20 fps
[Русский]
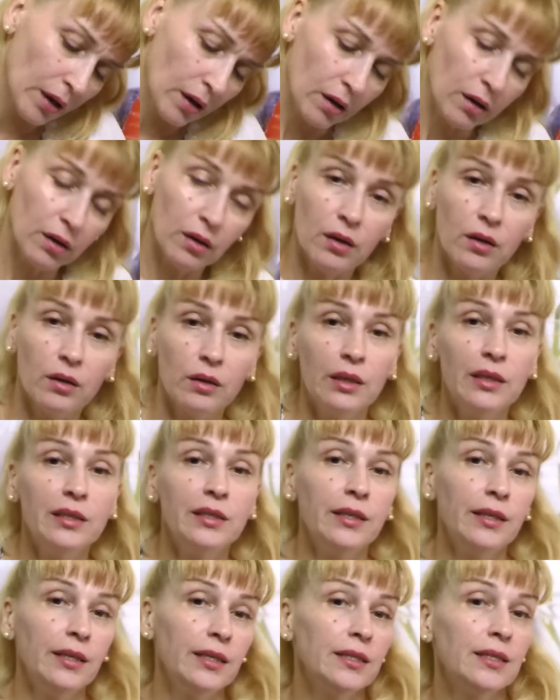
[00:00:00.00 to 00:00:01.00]
э,
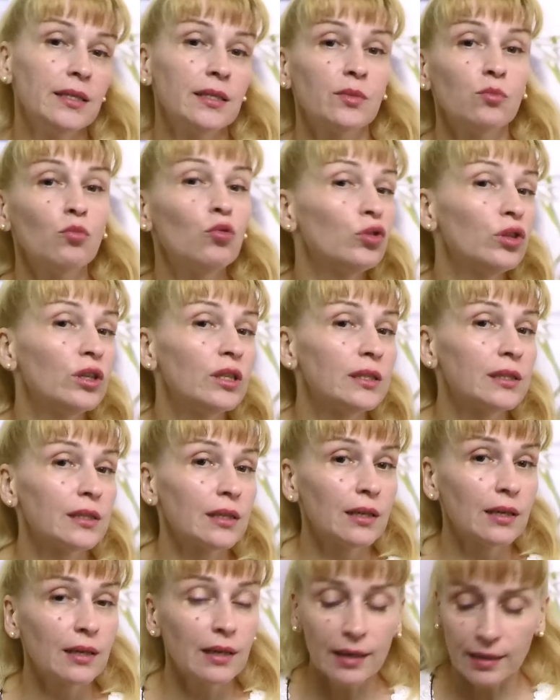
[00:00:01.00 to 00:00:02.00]
интереснее смотрится
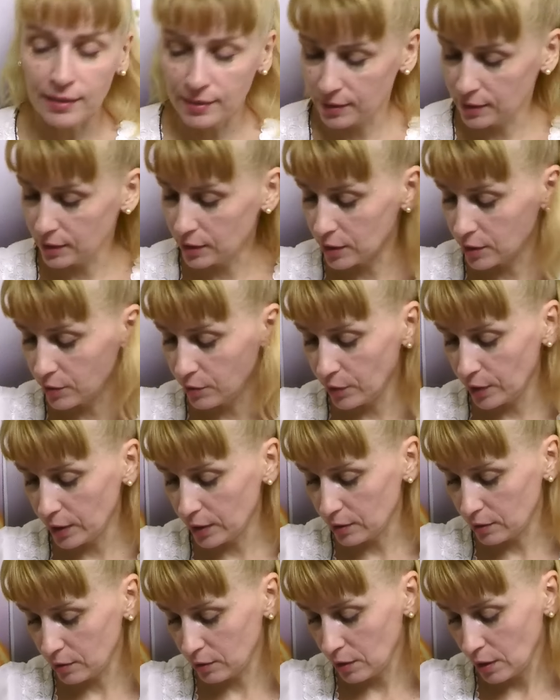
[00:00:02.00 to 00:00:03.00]
красный
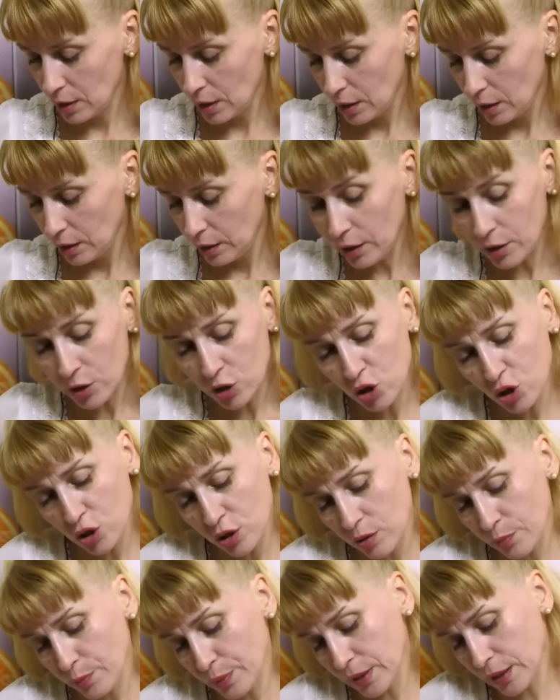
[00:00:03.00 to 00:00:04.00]
цвет. И
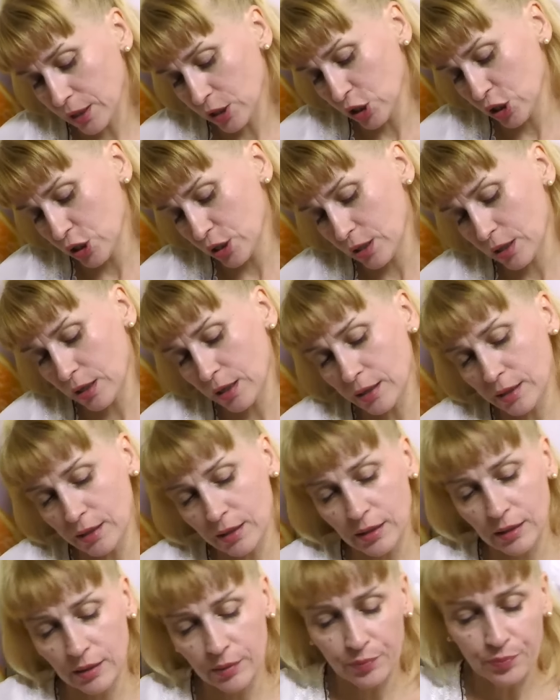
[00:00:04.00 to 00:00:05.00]
решила положить
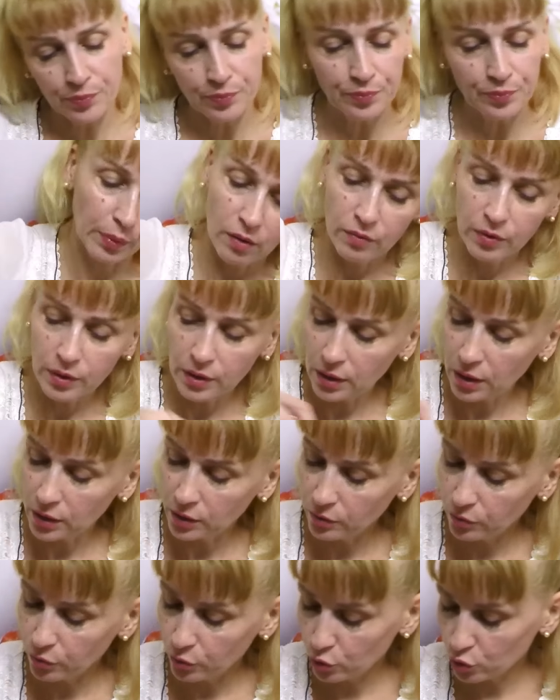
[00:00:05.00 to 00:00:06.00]
красный.
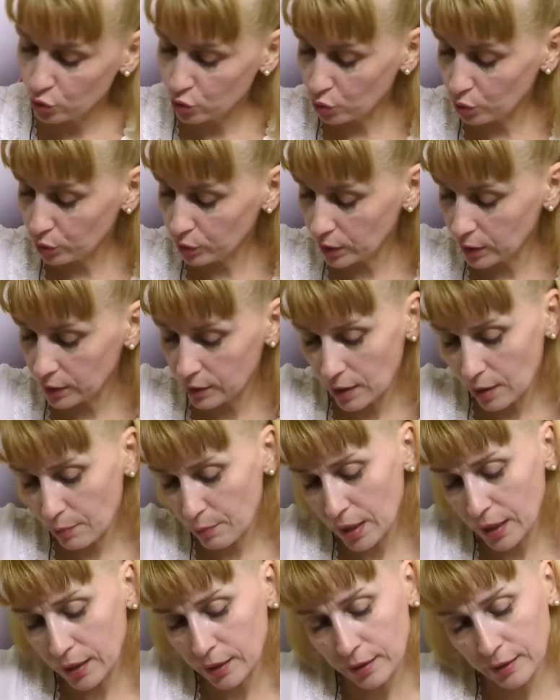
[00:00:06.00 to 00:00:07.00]
Выкладываю желтые
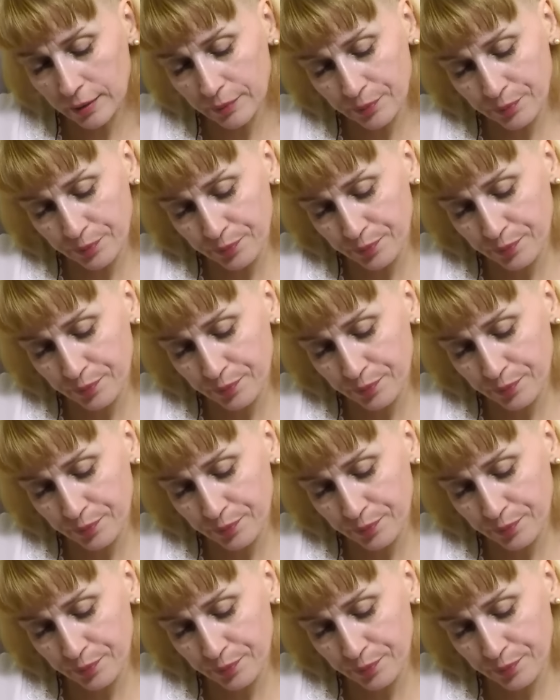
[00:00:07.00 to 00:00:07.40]
томаты.